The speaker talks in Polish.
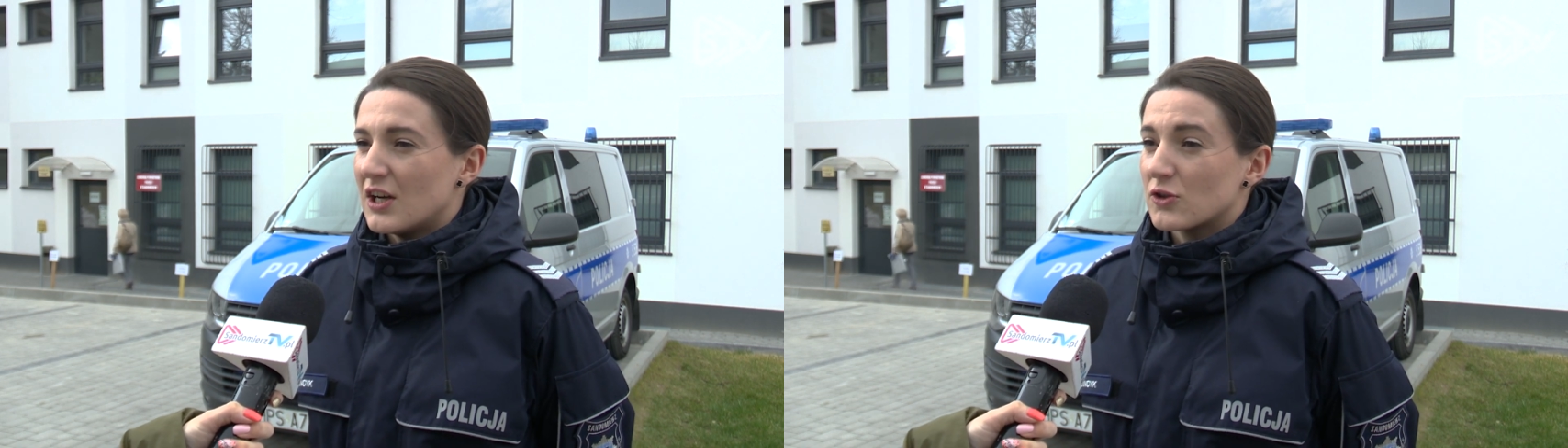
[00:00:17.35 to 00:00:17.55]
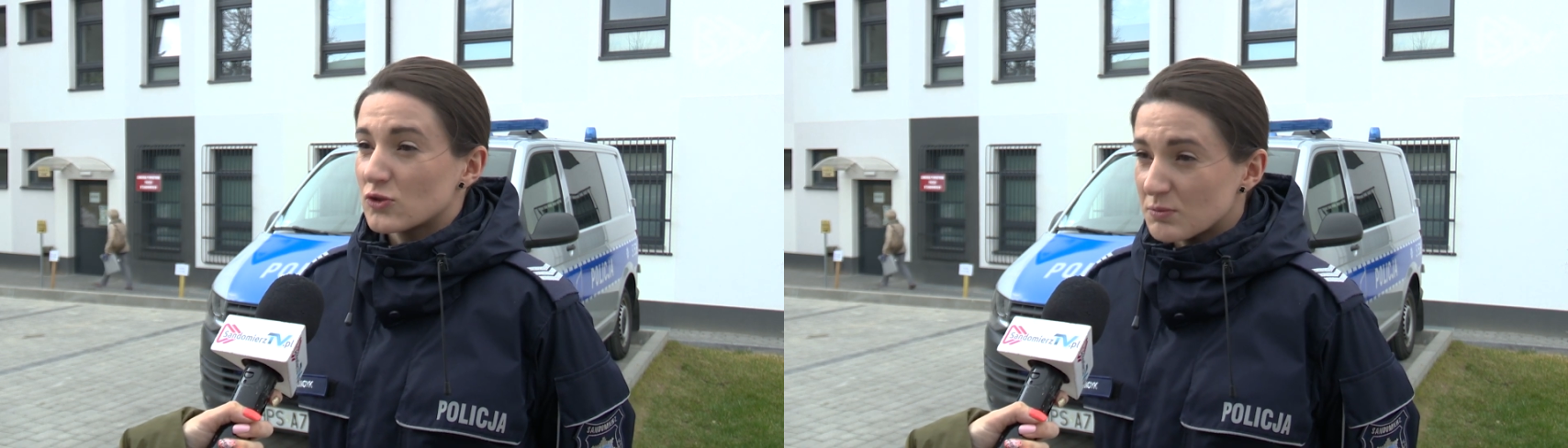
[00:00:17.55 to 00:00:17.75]

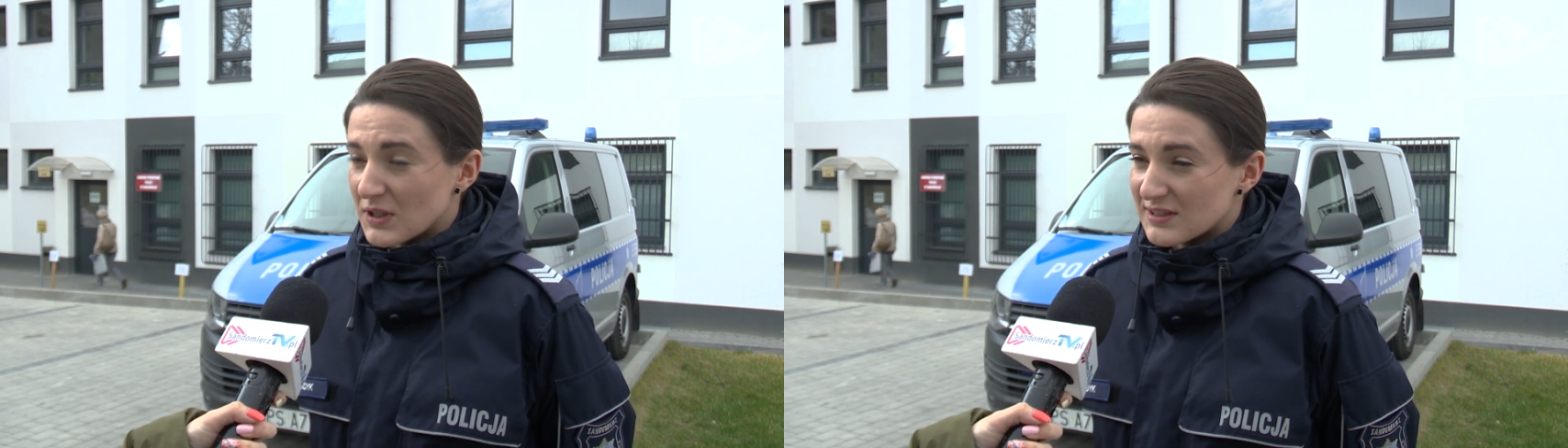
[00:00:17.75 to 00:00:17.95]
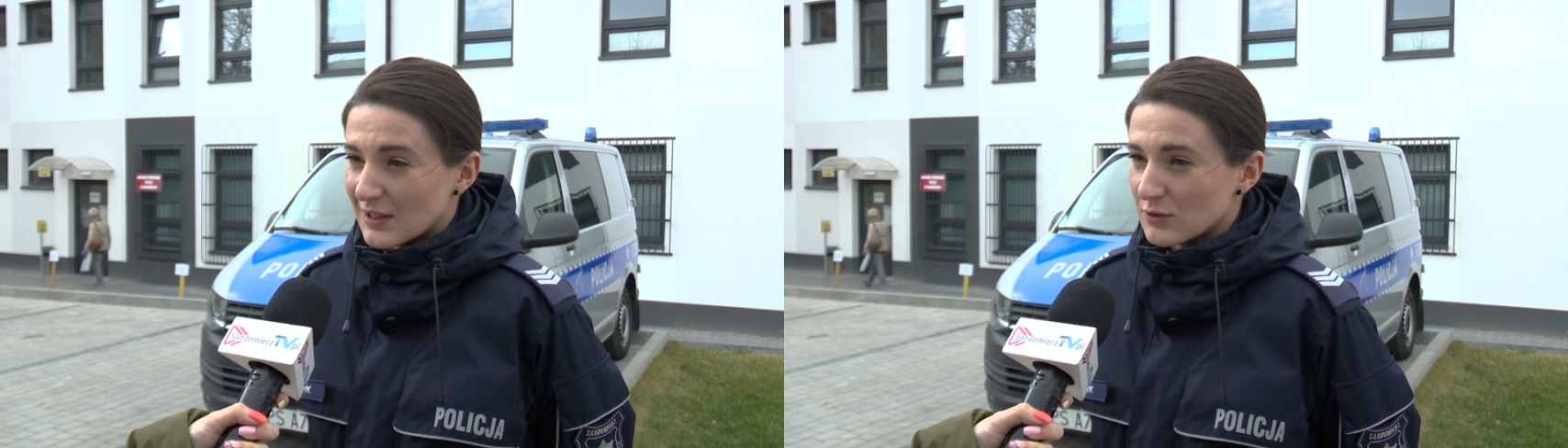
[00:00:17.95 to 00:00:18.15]

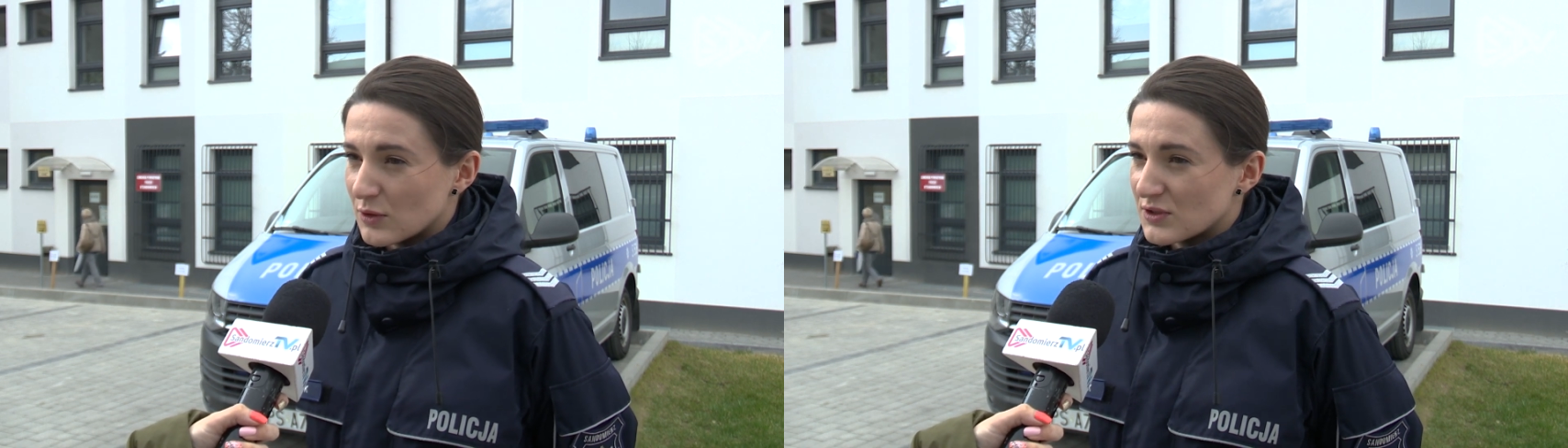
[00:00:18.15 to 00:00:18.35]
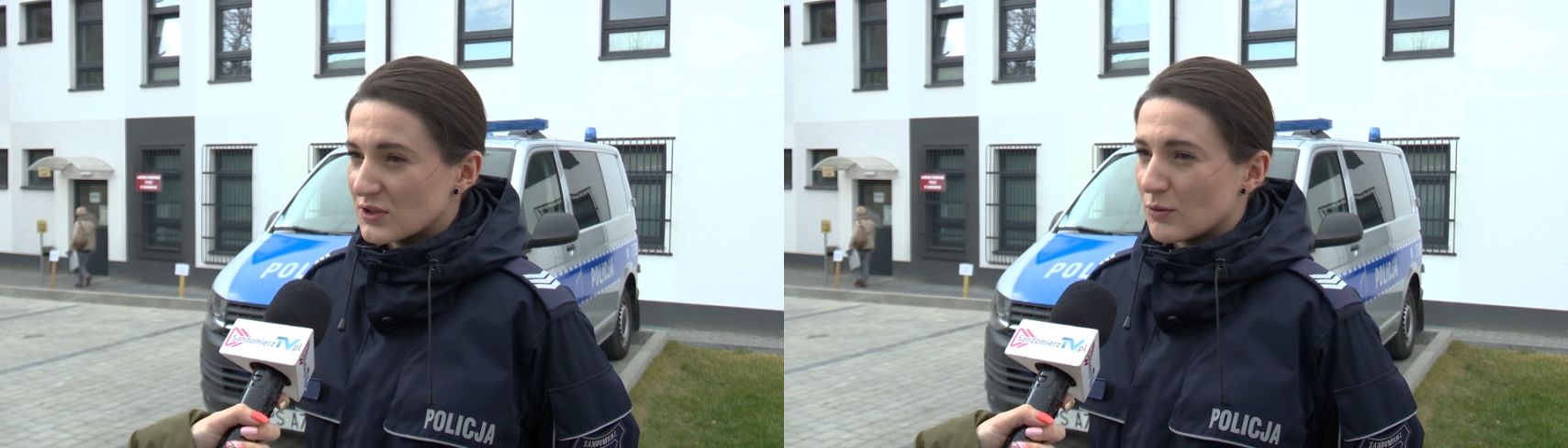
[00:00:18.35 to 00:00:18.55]
rozumie całą
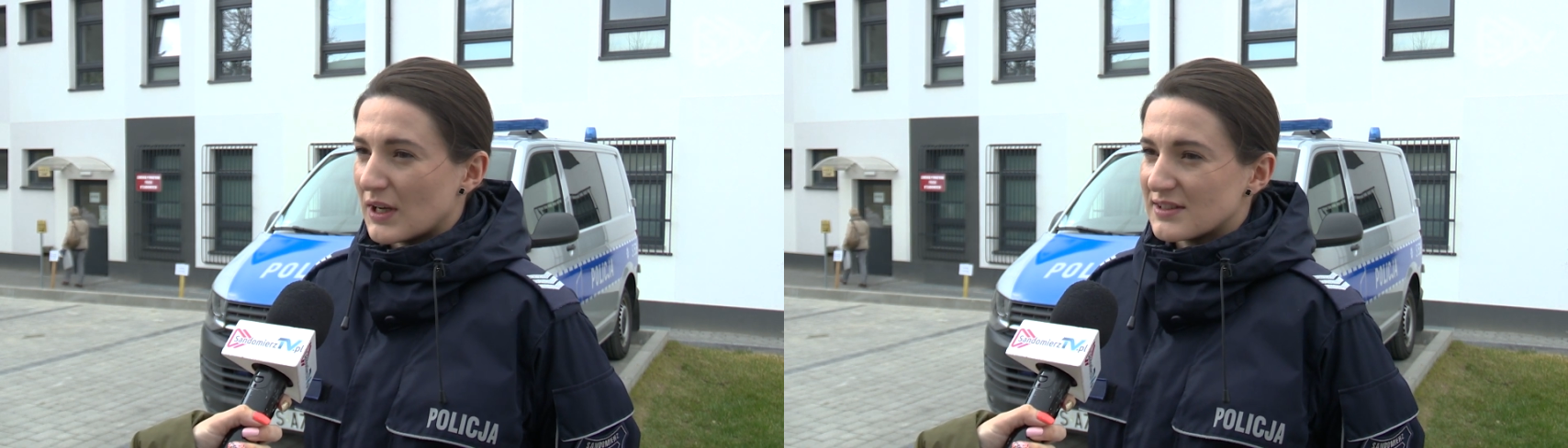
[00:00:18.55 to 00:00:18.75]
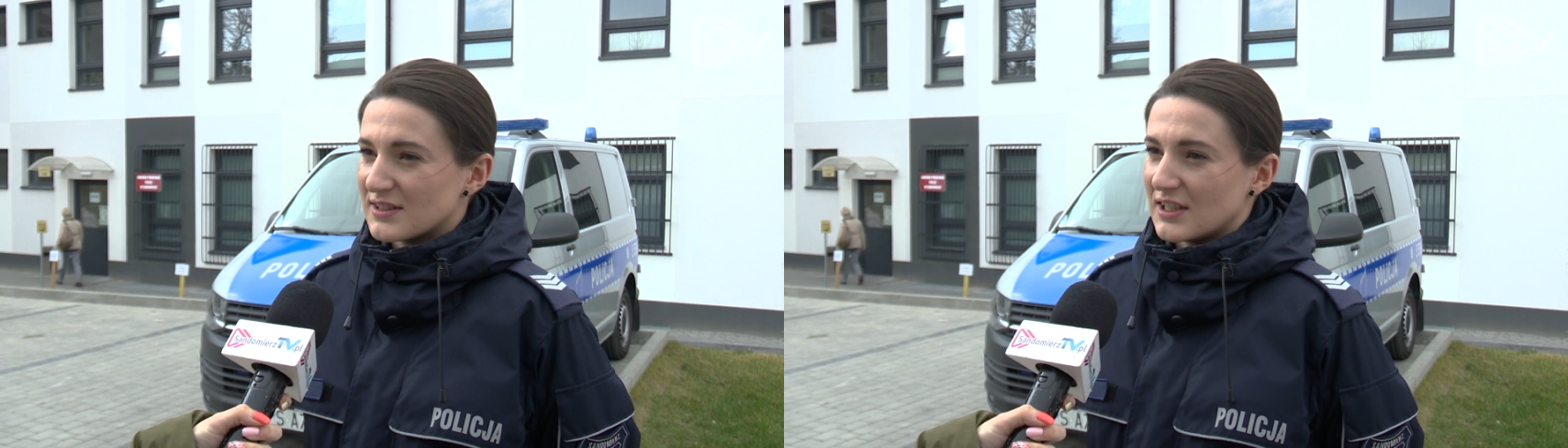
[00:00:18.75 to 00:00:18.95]
tą
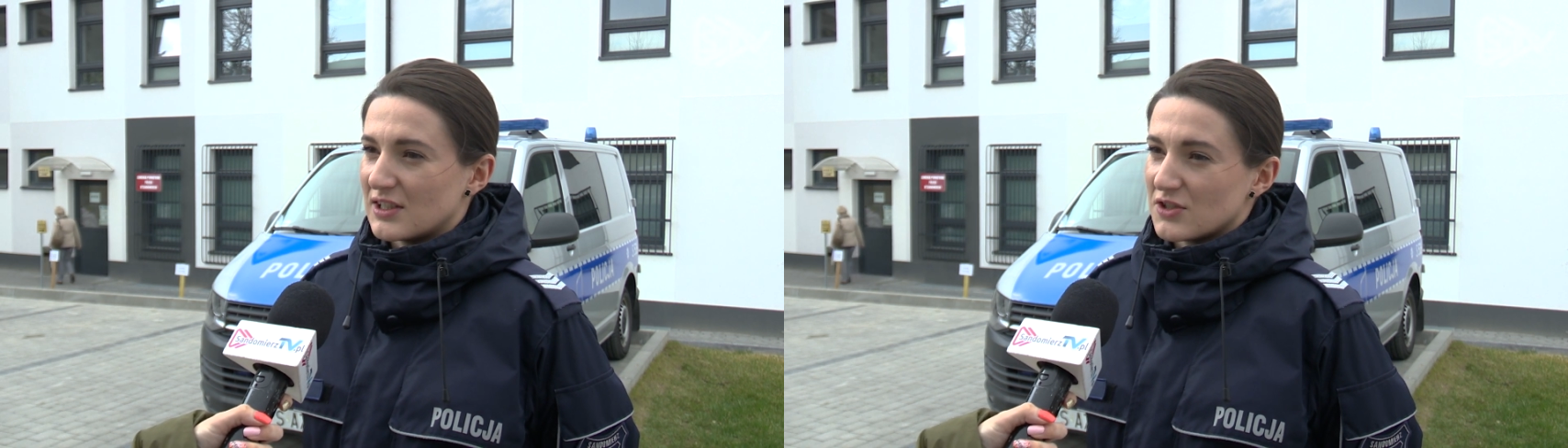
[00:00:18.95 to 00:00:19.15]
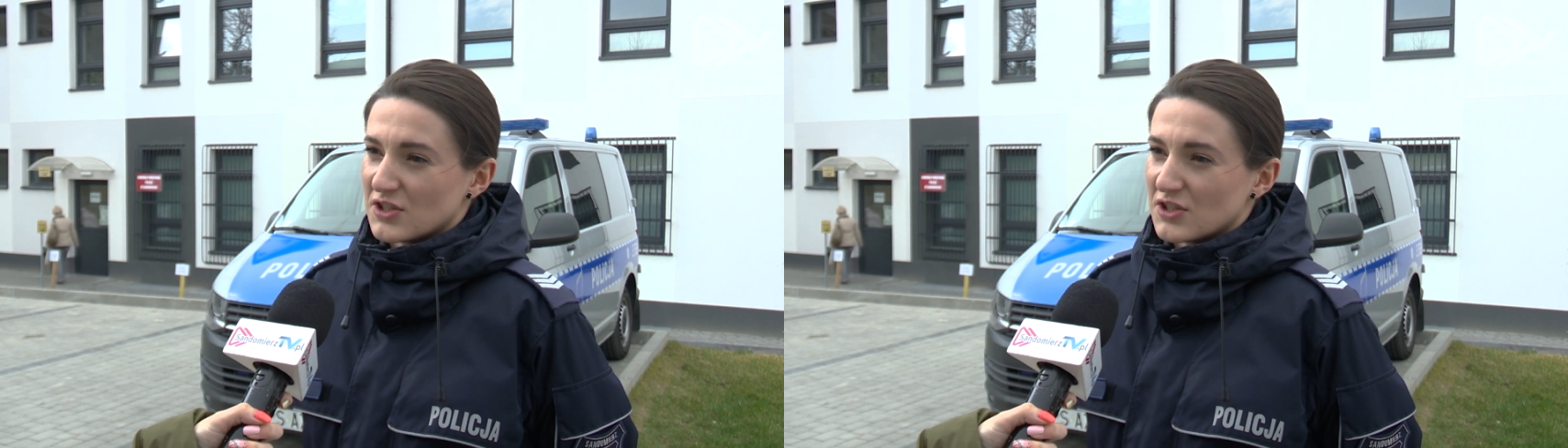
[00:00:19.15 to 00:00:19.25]
sytuację,